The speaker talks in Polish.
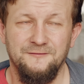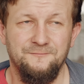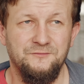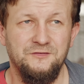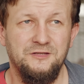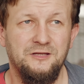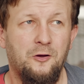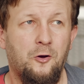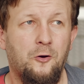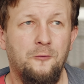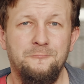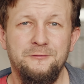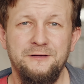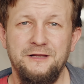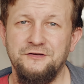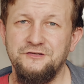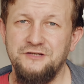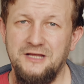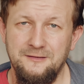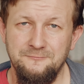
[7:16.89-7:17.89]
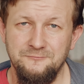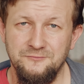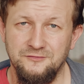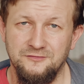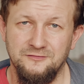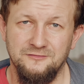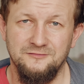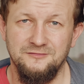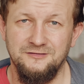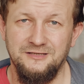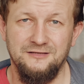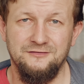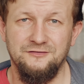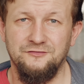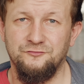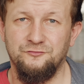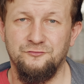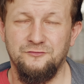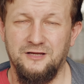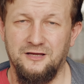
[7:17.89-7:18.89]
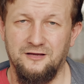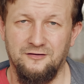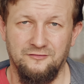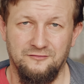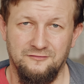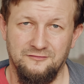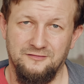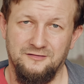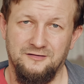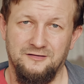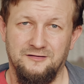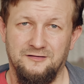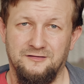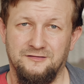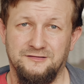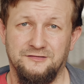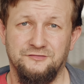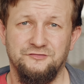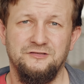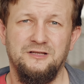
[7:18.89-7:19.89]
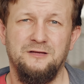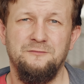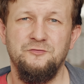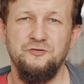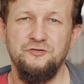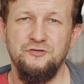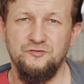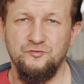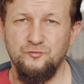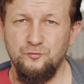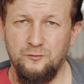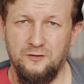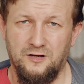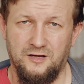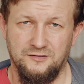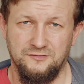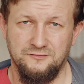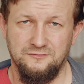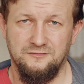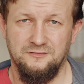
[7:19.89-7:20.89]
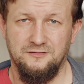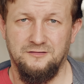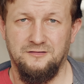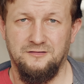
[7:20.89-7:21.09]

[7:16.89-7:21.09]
nie obrażamy jeden drugiego. Zaczynamy się słuchać.